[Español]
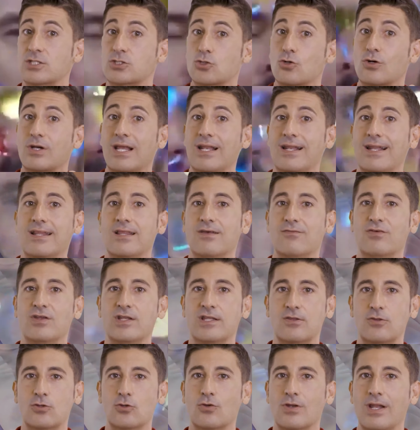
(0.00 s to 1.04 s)
eso que en la
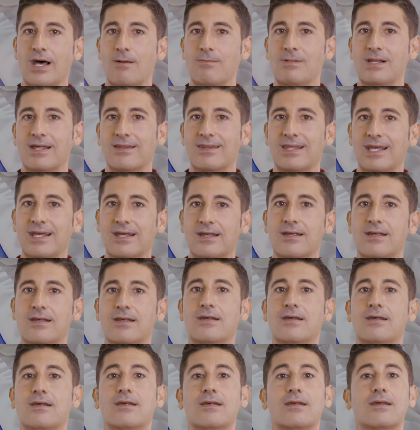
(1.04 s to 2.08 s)
definición habla de
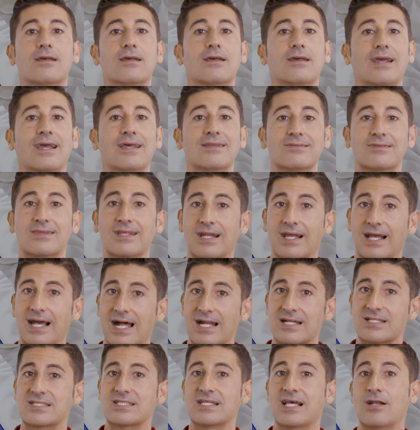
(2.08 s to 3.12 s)

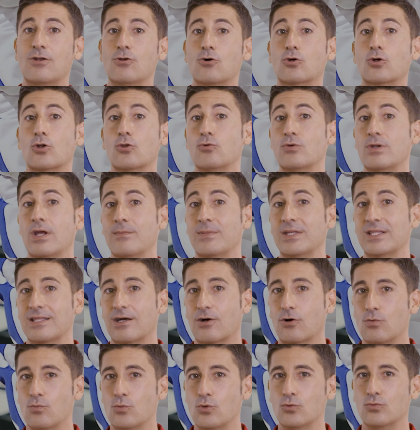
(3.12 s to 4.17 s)
entregarse al logro de una
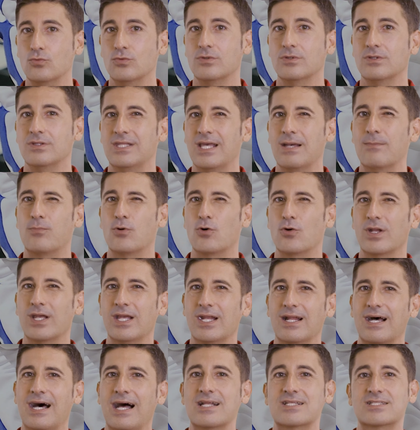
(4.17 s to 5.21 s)
meta común, de
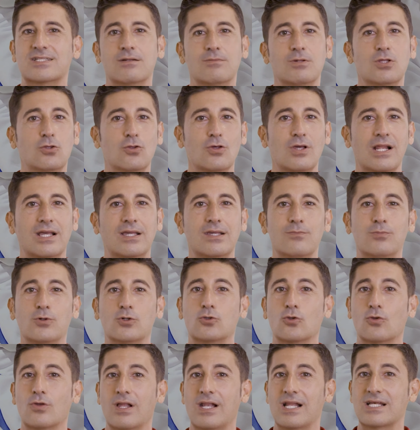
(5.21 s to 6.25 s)
poner al servicio del
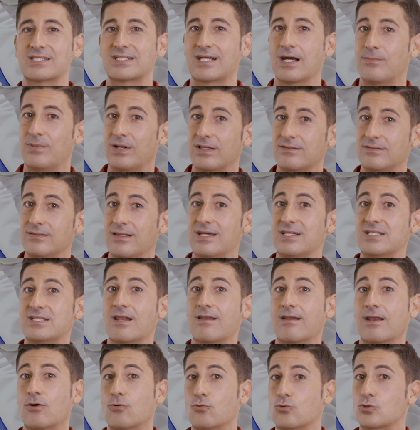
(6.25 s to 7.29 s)
equipo todas las capacidades y
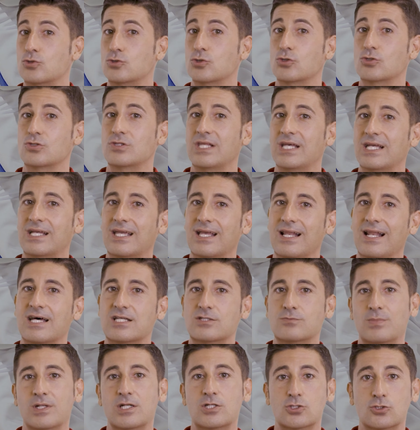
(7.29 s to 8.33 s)
recursos de que
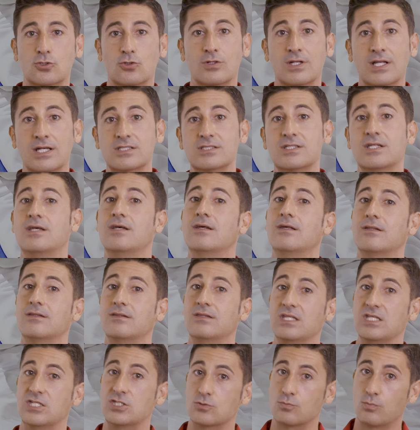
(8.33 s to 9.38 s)
las personas
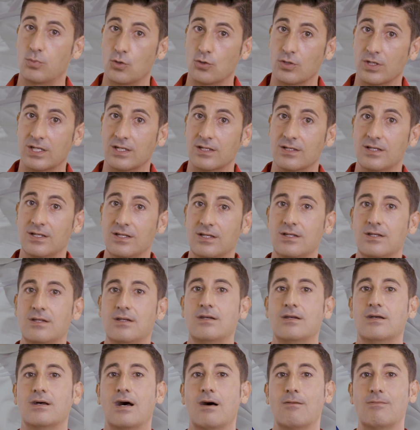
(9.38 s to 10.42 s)
disponen.
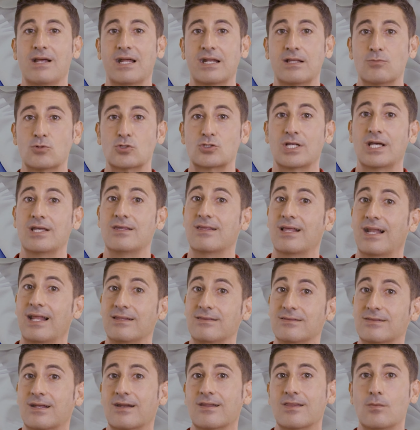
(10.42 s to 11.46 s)
Hablaremos ahí de la
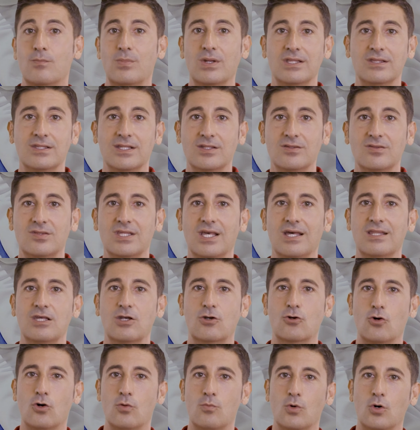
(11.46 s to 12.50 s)
interdependencia,
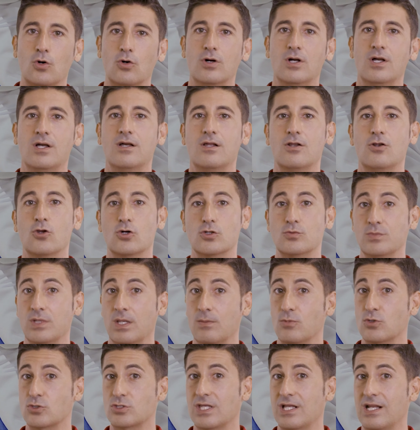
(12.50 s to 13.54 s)
de cómo los
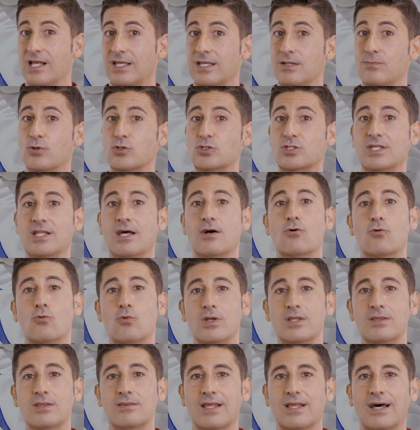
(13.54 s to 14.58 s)
miembros del equipo se dan
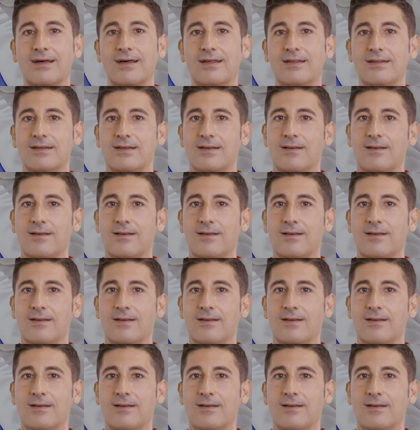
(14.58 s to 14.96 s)
cuenta